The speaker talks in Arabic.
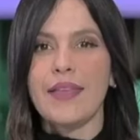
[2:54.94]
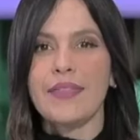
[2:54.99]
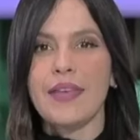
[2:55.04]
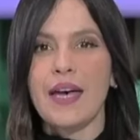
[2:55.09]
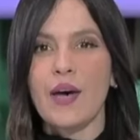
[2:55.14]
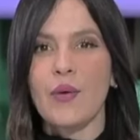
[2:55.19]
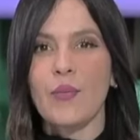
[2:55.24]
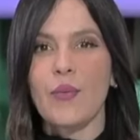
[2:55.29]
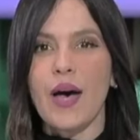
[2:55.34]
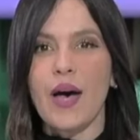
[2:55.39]

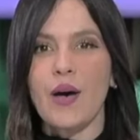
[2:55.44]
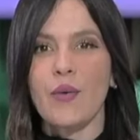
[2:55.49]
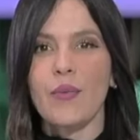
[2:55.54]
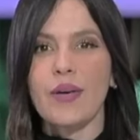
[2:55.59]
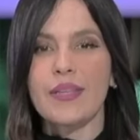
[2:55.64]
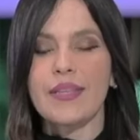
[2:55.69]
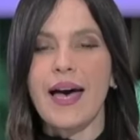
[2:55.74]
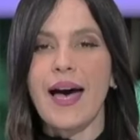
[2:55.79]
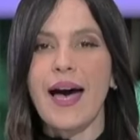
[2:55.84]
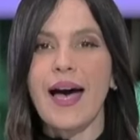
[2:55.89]

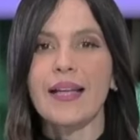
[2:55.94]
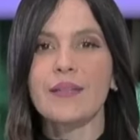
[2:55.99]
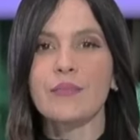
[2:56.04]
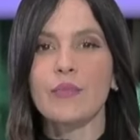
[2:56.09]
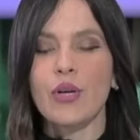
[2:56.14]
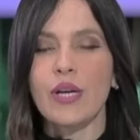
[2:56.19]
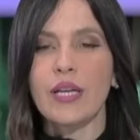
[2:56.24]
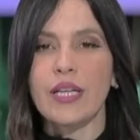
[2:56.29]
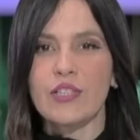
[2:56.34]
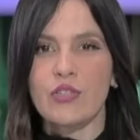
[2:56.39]
ووضح
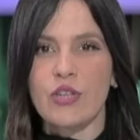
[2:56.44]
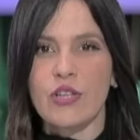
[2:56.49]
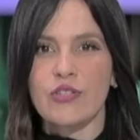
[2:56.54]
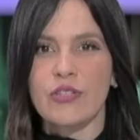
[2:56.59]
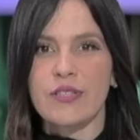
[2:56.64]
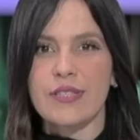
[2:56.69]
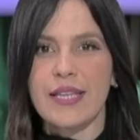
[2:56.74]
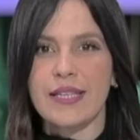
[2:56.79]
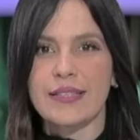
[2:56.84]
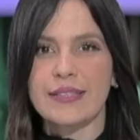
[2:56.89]
المخرج
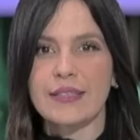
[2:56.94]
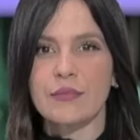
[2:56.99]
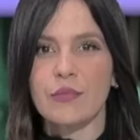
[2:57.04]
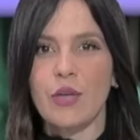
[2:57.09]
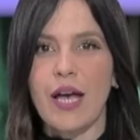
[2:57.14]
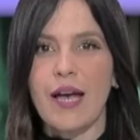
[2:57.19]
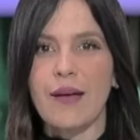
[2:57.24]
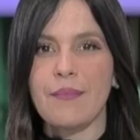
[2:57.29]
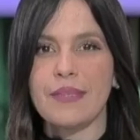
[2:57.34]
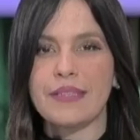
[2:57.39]
الجزائري
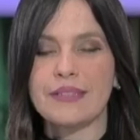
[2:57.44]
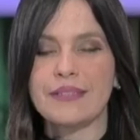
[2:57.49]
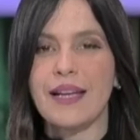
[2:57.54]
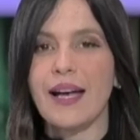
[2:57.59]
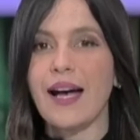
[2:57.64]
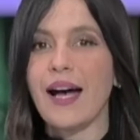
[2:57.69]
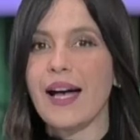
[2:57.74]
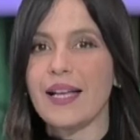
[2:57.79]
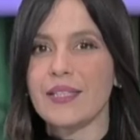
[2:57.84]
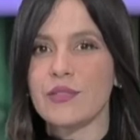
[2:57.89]
محمد
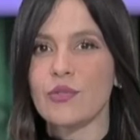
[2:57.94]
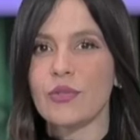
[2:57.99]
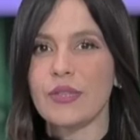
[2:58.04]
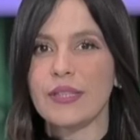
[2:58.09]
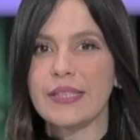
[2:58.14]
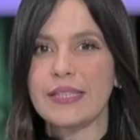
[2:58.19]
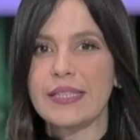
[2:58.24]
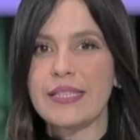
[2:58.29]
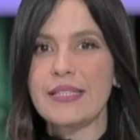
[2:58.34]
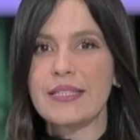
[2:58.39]

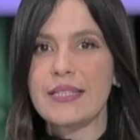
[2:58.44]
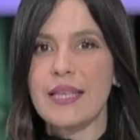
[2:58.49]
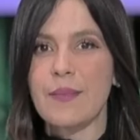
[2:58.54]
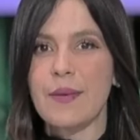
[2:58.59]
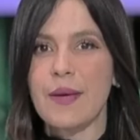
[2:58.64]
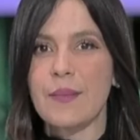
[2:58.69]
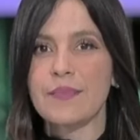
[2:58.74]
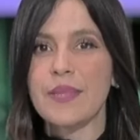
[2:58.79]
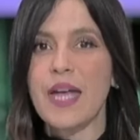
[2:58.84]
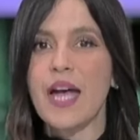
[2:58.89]
حزور سبب
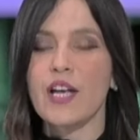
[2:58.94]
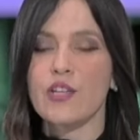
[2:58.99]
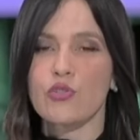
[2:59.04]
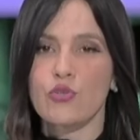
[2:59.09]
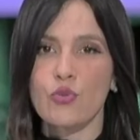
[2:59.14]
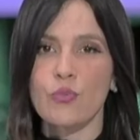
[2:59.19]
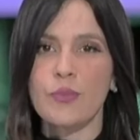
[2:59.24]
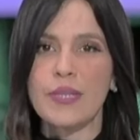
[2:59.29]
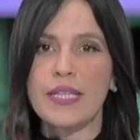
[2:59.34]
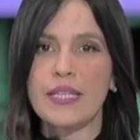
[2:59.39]

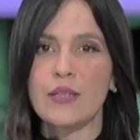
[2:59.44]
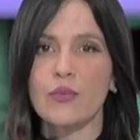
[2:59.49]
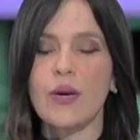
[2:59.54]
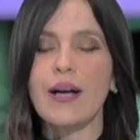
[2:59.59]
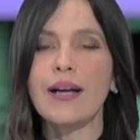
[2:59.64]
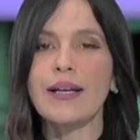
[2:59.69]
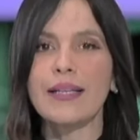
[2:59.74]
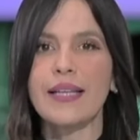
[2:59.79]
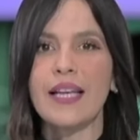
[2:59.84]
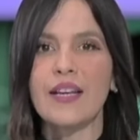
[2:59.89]
تهاجمه
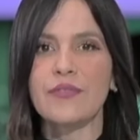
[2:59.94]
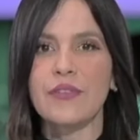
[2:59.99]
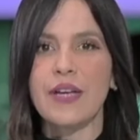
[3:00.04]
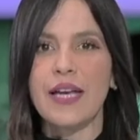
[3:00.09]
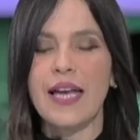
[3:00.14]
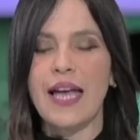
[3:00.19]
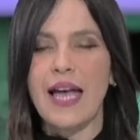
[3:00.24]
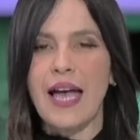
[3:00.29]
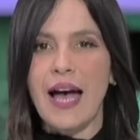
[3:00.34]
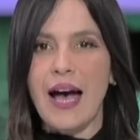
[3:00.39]
وخلافه
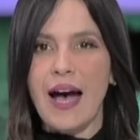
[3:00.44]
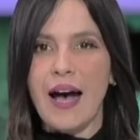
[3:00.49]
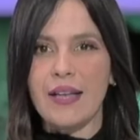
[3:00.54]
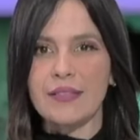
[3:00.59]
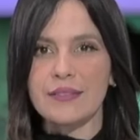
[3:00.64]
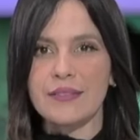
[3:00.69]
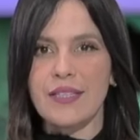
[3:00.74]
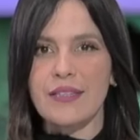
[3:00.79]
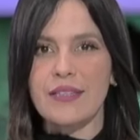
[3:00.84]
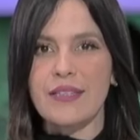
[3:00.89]
عن
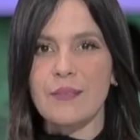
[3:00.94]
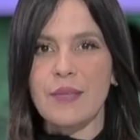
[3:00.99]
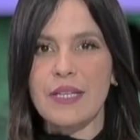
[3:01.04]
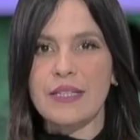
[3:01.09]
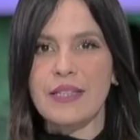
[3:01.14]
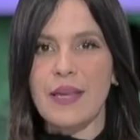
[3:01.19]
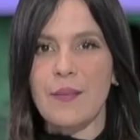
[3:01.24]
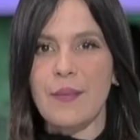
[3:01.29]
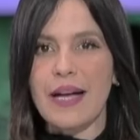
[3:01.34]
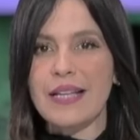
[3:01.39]
تنظيم
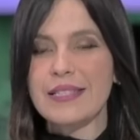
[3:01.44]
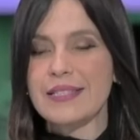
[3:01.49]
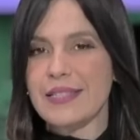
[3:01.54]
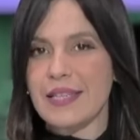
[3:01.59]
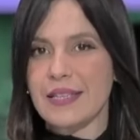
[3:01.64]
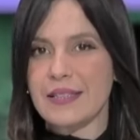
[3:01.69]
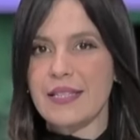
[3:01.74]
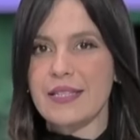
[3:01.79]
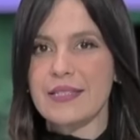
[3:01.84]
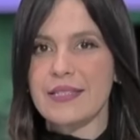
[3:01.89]
الطبعة
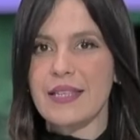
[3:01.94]
السادسة